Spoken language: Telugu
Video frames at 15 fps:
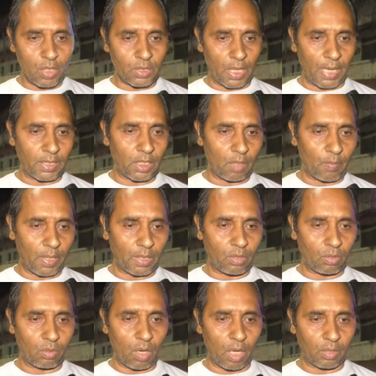సాయంత్రం
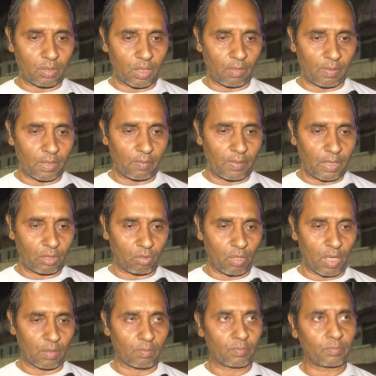ఐదు ఆరు తర్వాత
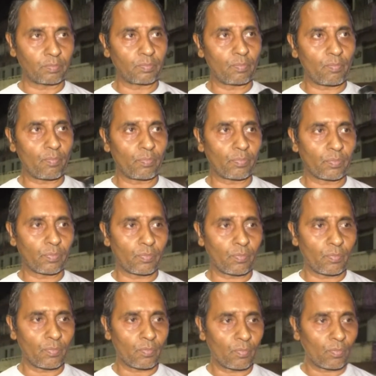వెళ్తున్నారు సో
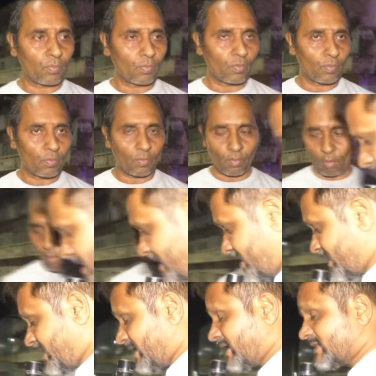ఇది చూస్తున్నాం కదా
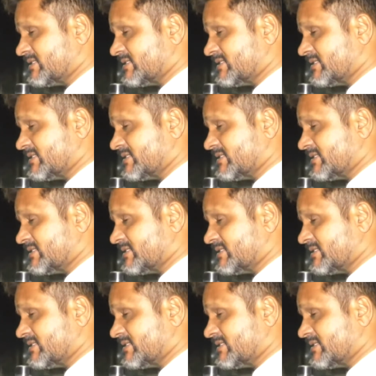ఎందుకంటే